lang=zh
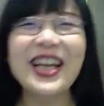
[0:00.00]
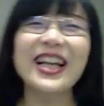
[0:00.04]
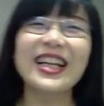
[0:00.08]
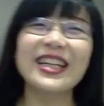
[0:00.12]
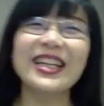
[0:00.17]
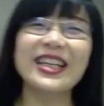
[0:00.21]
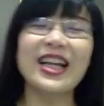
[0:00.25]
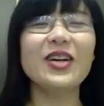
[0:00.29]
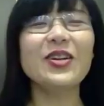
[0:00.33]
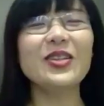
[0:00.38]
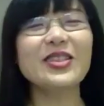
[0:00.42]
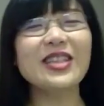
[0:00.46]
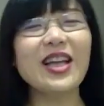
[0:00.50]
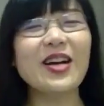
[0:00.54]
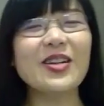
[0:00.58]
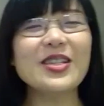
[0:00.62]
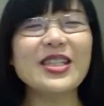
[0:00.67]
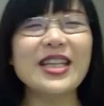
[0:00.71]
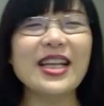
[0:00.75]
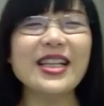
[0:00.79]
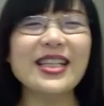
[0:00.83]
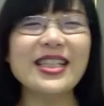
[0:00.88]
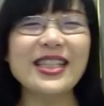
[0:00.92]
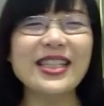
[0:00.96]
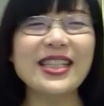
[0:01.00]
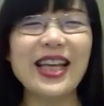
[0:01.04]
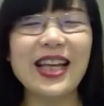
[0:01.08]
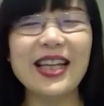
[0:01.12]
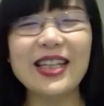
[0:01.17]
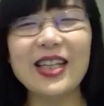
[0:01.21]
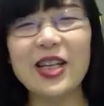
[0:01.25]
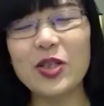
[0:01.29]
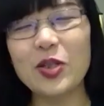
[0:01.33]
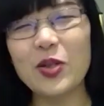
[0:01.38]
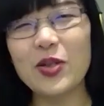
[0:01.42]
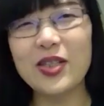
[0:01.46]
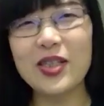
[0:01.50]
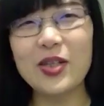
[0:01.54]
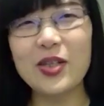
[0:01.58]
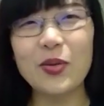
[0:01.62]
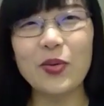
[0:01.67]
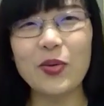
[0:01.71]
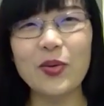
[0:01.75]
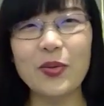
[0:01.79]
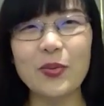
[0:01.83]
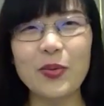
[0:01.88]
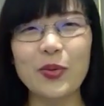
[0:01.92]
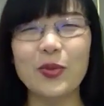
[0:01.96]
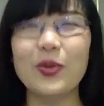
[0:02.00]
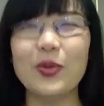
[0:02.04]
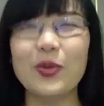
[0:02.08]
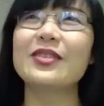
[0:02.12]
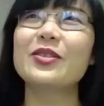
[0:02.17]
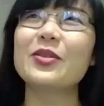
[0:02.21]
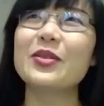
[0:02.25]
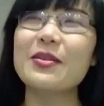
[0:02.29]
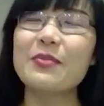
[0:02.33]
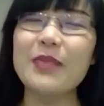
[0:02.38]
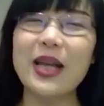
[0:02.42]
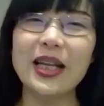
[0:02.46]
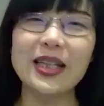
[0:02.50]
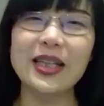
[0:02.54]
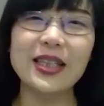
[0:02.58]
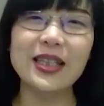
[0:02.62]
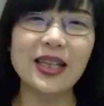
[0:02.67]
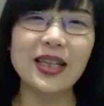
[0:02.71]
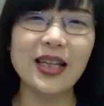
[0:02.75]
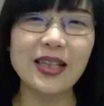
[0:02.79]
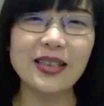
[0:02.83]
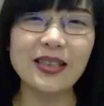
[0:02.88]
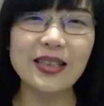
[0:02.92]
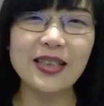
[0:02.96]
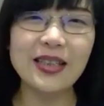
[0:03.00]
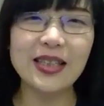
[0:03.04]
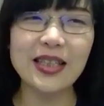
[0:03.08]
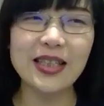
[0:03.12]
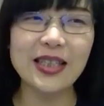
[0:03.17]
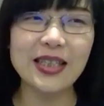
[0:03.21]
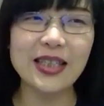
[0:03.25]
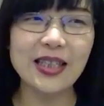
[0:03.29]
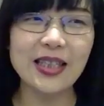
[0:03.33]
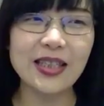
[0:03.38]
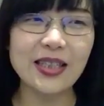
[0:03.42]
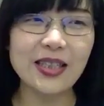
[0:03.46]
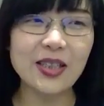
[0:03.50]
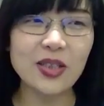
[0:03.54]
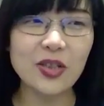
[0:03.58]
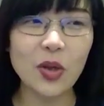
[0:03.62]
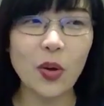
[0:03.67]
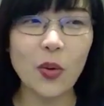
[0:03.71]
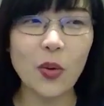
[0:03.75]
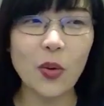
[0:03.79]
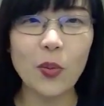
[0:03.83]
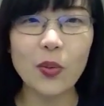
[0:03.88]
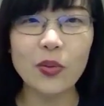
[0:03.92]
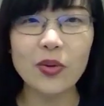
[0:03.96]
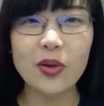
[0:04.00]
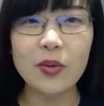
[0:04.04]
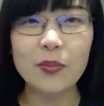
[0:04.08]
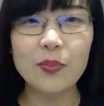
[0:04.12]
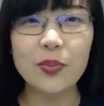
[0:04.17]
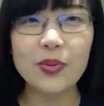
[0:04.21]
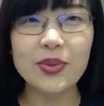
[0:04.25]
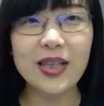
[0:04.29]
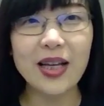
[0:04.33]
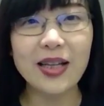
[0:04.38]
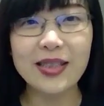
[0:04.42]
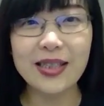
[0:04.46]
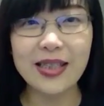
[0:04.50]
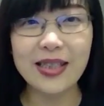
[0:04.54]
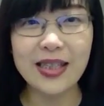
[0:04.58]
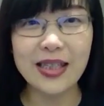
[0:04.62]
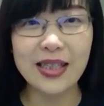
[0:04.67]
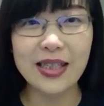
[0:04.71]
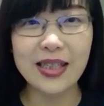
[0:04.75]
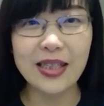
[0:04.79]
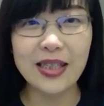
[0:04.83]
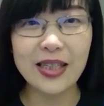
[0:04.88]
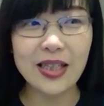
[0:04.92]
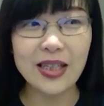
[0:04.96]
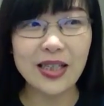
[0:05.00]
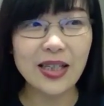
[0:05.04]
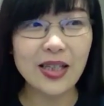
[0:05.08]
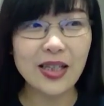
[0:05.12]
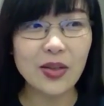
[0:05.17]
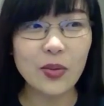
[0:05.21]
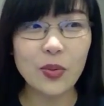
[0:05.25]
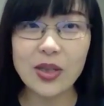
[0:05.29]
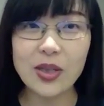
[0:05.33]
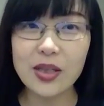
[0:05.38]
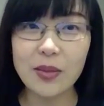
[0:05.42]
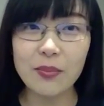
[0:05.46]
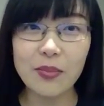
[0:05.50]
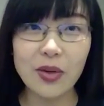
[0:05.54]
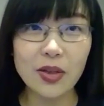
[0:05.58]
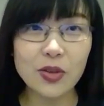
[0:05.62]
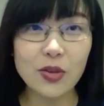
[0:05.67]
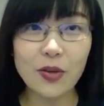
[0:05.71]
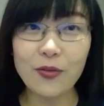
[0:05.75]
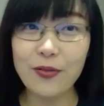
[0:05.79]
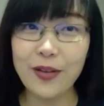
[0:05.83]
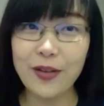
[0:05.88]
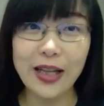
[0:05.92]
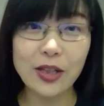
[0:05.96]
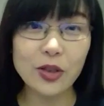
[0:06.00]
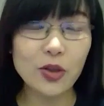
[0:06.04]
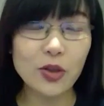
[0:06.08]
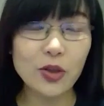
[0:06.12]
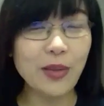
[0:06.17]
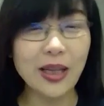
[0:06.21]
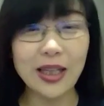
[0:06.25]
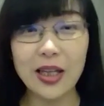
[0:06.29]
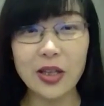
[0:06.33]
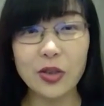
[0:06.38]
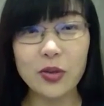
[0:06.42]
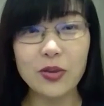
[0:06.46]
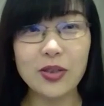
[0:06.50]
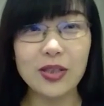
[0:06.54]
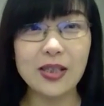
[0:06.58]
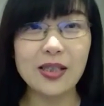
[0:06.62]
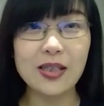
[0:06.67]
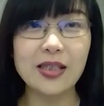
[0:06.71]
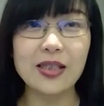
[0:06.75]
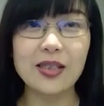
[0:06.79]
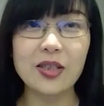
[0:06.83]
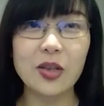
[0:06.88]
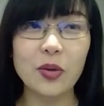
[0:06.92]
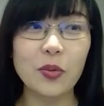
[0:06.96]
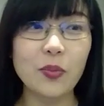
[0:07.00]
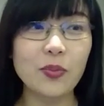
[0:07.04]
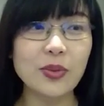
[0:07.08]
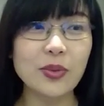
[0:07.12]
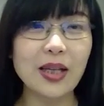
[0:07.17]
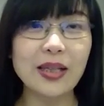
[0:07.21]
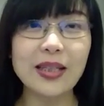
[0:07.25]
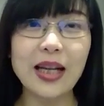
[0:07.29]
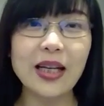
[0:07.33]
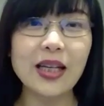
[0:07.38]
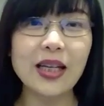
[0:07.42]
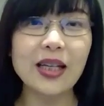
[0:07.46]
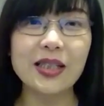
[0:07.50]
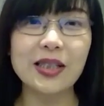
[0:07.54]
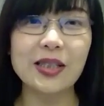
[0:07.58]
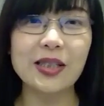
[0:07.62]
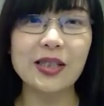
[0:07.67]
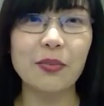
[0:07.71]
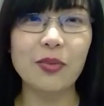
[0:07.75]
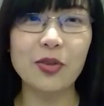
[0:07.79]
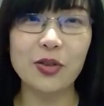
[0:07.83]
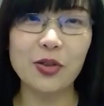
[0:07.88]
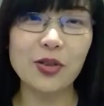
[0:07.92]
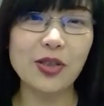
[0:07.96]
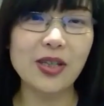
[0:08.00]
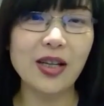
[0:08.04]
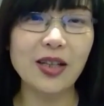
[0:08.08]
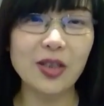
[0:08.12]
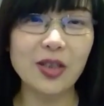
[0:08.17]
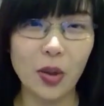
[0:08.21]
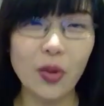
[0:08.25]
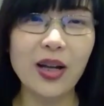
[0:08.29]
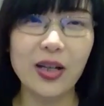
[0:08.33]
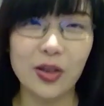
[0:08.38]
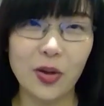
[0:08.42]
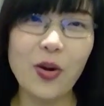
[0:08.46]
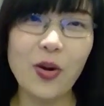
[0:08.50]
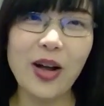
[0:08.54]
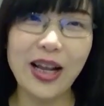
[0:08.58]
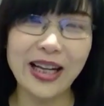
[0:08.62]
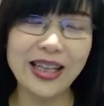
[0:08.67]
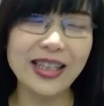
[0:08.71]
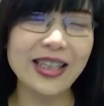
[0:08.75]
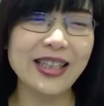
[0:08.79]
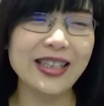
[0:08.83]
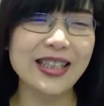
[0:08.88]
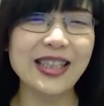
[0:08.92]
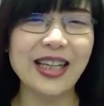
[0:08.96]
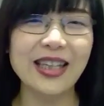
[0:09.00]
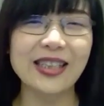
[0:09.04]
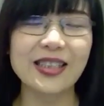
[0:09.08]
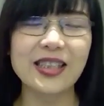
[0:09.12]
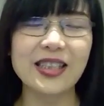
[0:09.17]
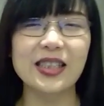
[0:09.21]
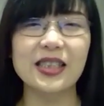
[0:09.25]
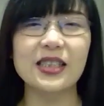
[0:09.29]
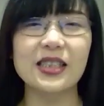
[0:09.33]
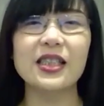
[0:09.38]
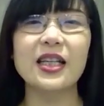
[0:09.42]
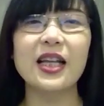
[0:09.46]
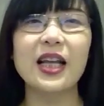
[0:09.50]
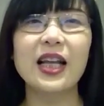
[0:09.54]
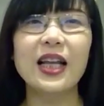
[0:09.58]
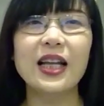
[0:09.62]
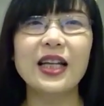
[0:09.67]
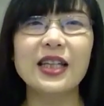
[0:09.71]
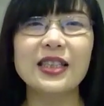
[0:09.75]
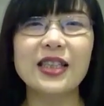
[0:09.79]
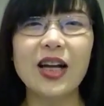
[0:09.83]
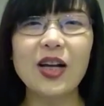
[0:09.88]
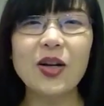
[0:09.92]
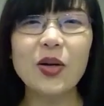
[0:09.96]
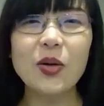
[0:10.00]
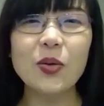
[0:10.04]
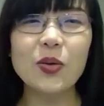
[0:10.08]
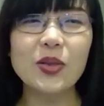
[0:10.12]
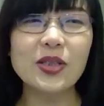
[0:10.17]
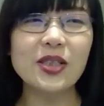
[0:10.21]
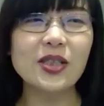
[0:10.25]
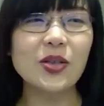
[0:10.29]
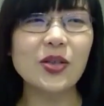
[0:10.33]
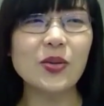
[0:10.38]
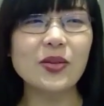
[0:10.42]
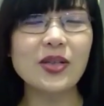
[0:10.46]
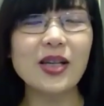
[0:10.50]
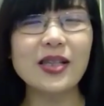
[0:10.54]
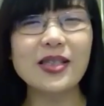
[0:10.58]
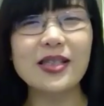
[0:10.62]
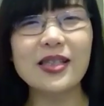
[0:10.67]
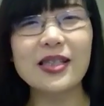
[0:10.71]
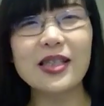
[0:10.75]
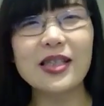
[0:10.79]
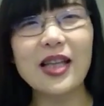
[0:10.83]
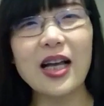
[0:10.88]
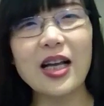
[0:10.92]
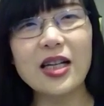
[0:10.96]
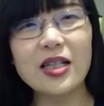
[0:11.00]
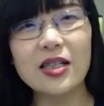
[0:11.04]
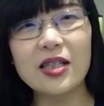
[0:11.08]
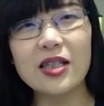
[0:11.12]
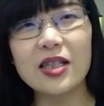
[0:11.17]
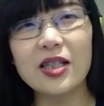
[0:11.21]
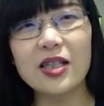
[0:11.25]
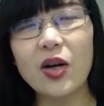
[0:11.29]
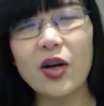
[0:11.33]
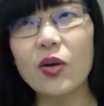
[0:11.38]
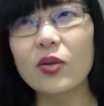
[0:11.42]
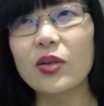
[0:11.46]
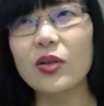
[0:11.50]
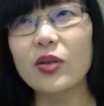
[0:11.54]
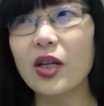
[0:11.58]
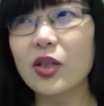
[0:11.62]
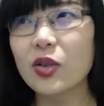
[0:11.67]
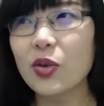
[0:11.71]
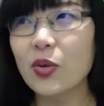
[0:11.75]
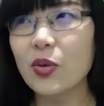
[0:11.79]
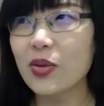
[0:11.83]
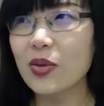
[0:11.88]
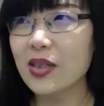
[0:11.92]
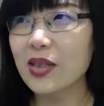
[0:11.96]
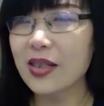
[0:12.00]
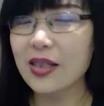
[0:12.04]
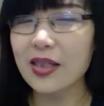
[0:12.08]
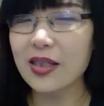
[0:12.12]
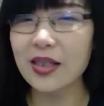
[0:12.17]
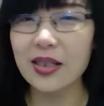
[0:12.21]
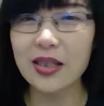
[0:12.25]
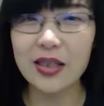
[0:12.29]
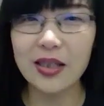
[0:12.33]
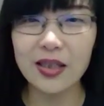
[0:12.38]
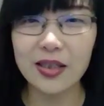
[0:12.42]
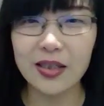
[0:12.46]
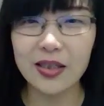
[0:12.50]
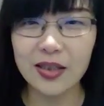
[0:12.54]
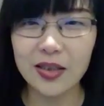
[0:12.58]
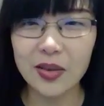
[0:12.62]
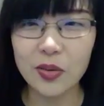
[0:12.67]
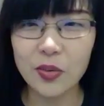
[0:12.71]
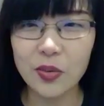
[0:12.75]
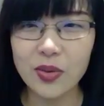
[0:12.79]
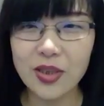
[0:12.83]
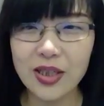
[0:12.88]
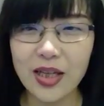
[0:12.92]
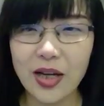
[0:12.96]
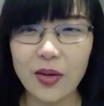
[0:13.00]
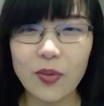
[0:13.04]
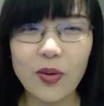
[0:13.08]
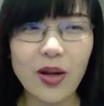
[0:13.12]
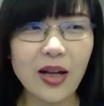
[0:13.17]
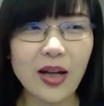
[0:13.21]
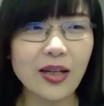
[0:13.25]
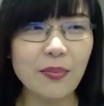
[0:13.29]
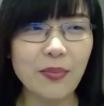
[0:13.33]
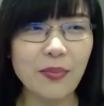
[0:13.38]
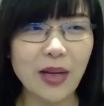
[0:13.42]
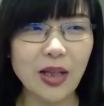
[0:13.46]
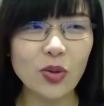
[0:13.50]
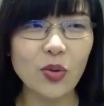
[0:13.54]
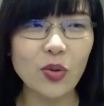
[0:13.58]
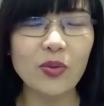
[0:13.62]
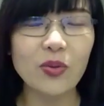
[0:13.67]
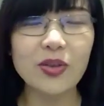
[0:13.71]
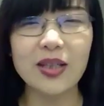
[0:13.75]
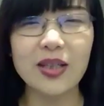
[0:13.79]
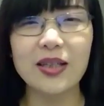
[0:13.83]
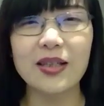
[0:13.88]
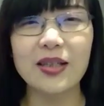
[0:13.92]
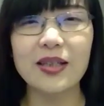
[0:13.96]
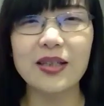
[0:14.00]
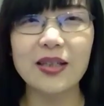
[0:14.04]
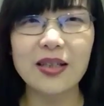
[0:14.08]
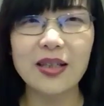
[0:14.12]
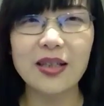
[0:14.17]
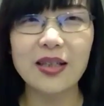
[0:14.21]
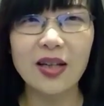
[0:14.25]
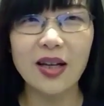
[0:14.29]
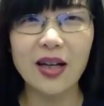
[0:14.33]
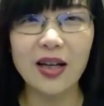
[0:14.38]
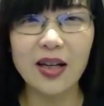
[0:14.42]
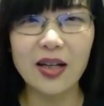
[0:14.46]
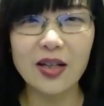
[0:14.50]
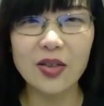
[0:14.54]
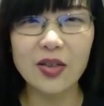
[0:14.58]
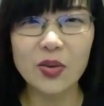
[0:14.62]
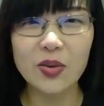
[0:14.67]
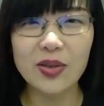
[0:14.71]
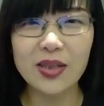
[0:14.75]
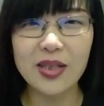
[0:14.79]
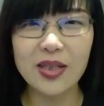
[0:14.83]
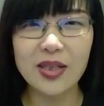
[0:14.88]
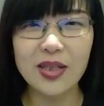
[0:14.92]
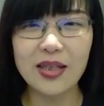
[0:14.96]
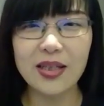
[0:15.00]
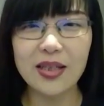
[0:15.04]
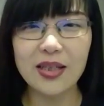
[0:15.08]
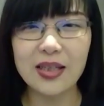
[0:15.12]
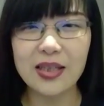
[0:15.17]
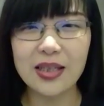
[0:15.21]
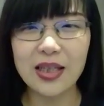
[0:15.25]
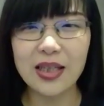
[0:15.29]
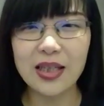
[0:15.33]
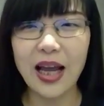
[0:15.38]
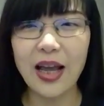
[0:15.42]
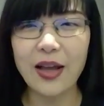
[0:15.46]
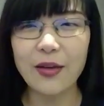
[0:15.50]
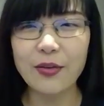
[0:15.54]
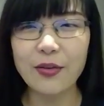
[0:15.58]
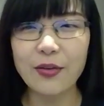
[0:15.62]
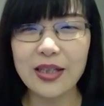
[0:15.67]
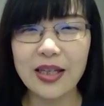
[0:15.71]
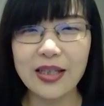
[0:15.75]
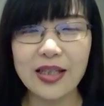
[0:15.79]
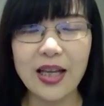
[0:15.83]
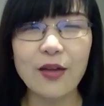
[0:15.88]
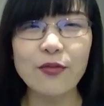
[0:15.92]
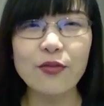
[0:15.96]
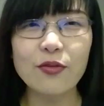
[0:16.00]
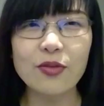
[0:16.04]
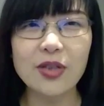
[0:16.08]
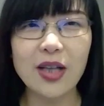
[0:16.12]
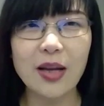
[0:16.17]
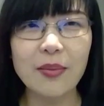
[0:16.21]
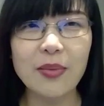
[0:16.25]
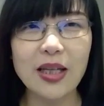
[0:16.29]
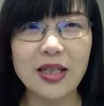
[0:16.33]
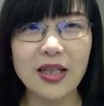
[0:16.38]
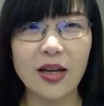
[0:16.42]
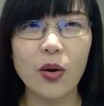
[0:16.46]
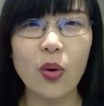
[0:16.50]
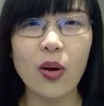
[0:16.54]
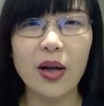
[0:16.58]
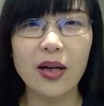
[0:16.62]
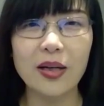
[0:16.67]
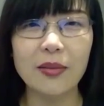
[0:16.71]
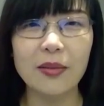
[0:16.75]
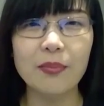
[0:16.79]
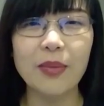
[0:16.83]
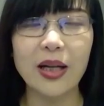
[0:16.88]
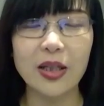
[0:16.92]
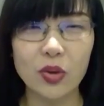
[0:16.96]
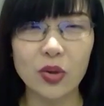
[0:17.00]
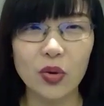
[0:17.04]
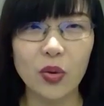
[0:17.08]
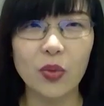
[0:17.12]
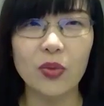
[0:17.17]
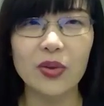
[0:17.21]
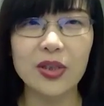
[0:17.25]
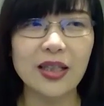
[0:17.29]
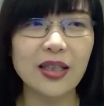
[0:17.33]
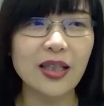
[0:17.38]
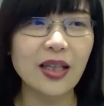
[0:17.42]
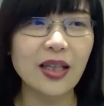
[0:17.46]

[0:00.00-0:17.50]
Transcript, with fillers: 然后到现在呢，就是我我就是每天已经都不知道自己。为什么就反正就每天就是都不知道在乐什么，就是都很快乐这样子。然后我自从认识大师以后呢，就是呃，我显化了蛮多的，呃，就是财在财富上面显化了蛮多的。